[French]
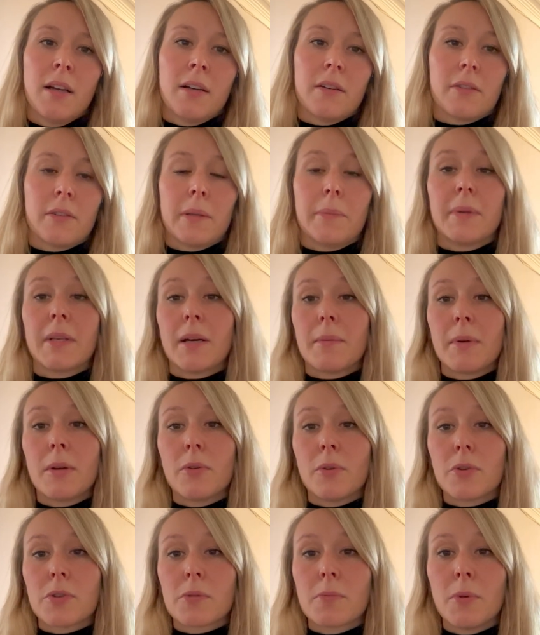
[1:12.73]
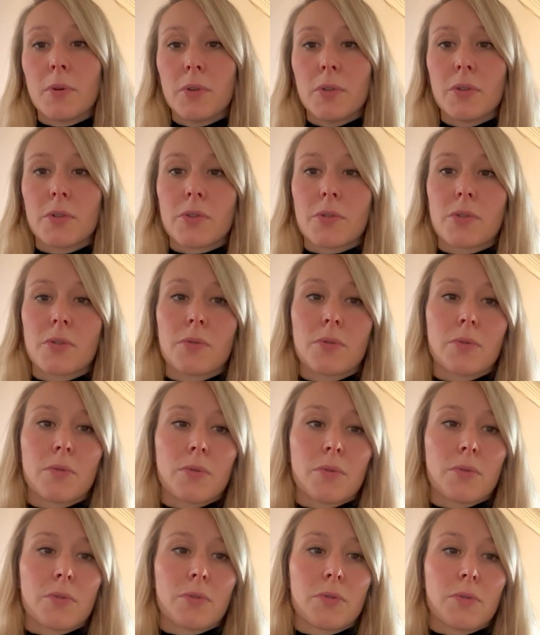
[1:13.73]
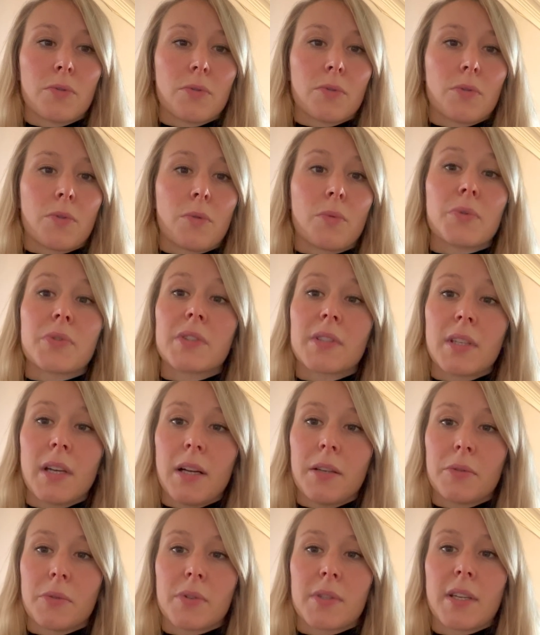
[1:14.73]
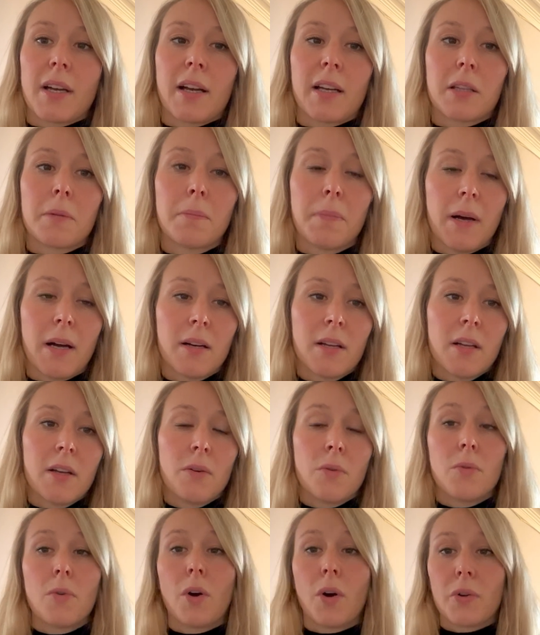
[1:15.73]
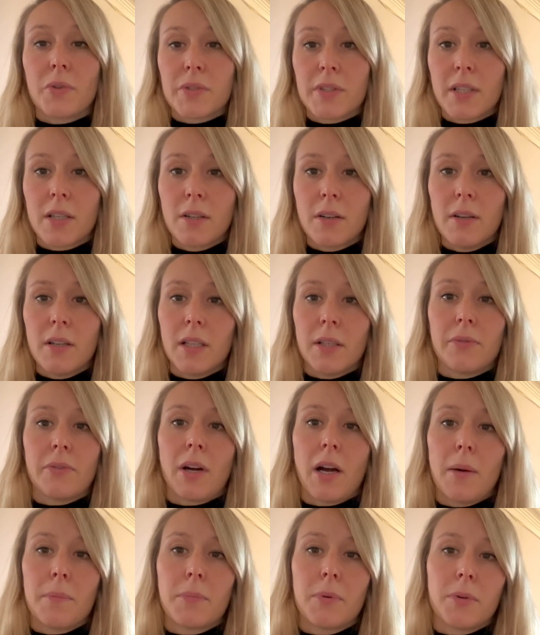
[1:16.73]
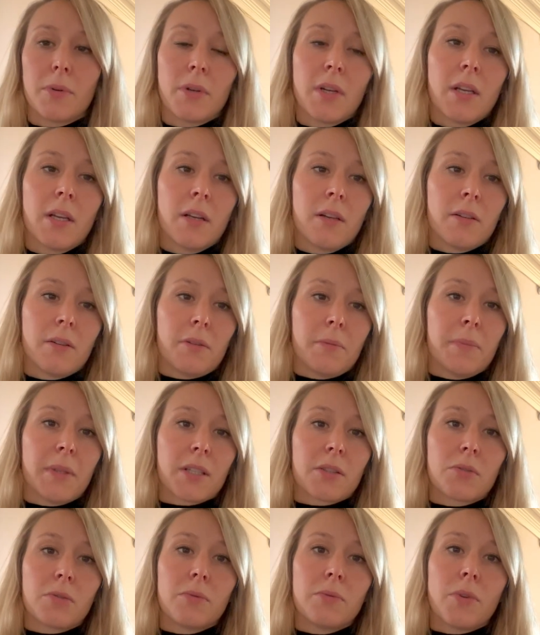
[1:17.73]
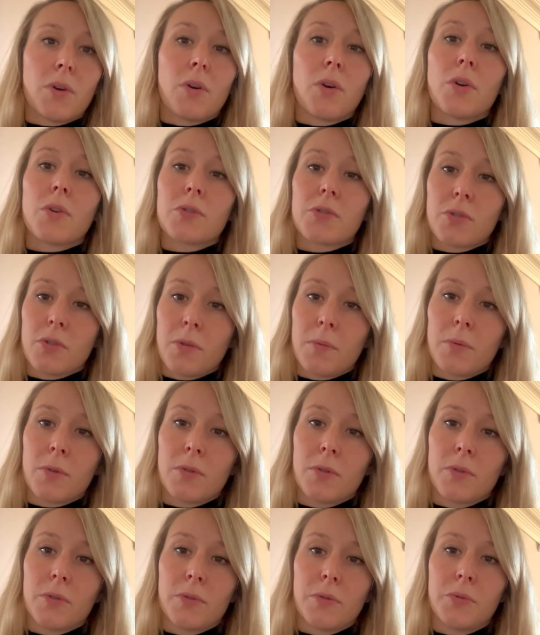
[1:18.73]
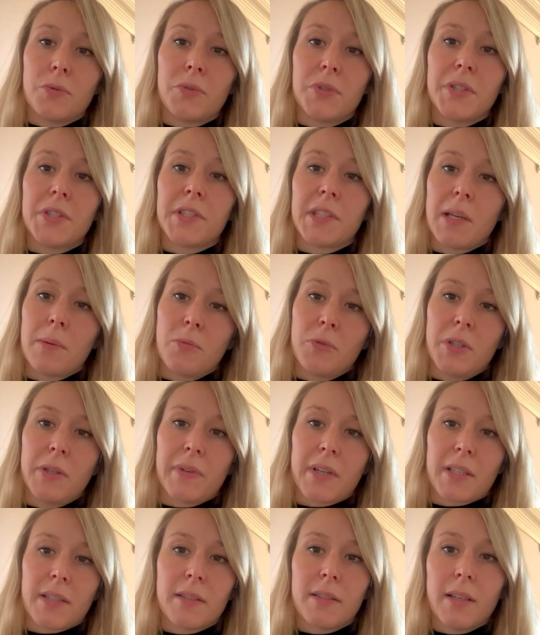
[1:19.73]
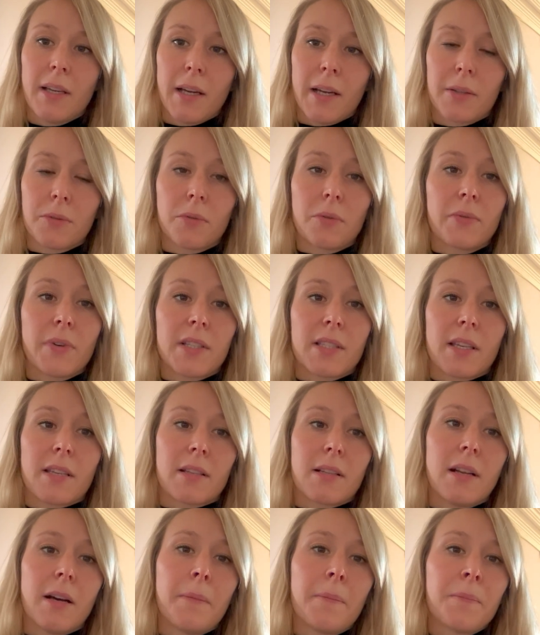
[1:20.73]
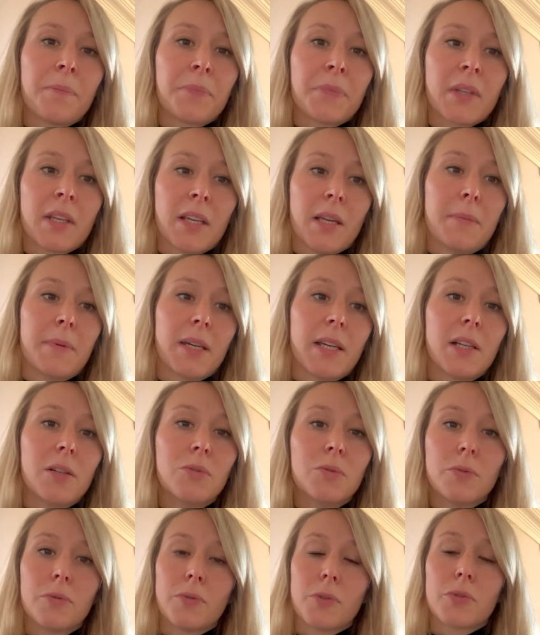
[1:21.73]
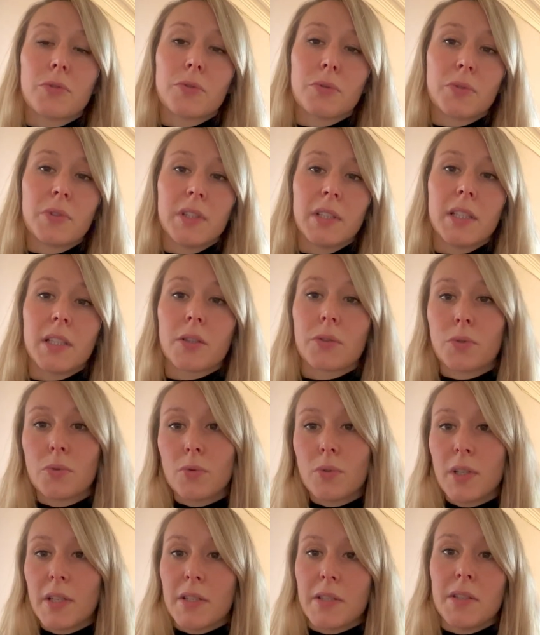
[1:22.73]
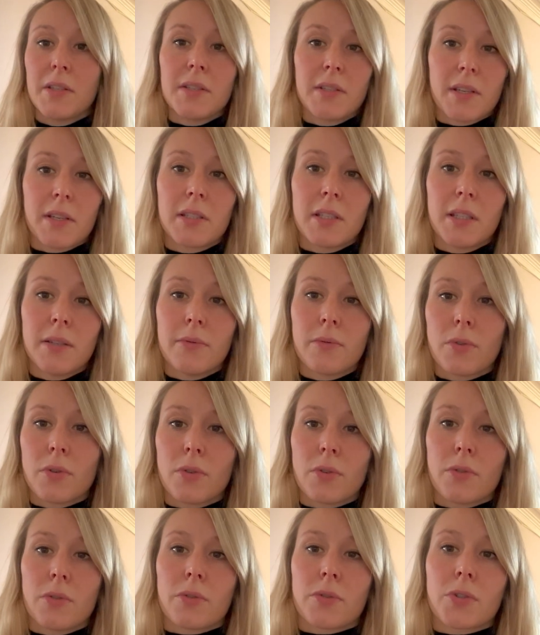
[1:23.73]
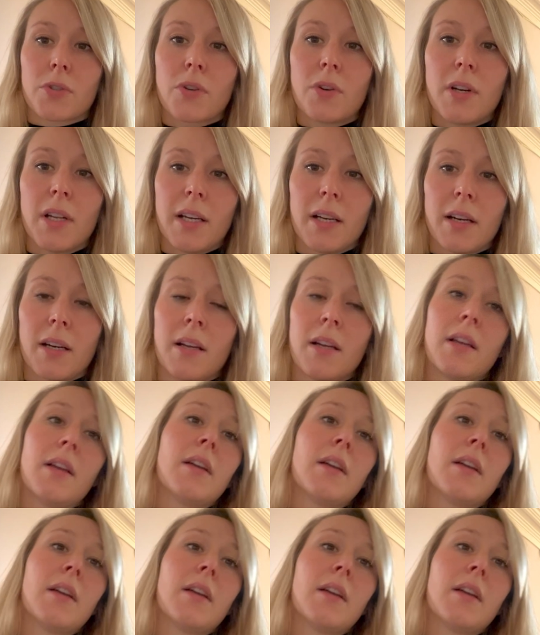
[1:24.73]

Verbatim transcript: Euh, eh bien malheureusement, euh, ce, constat ne s'arrête pas aux grandes écoles et frappe euh, bien souvent l'ensemble du système universitaire. Et donc face à cela, eh bien, il nous faut soutenir toutes les initiatives scolaires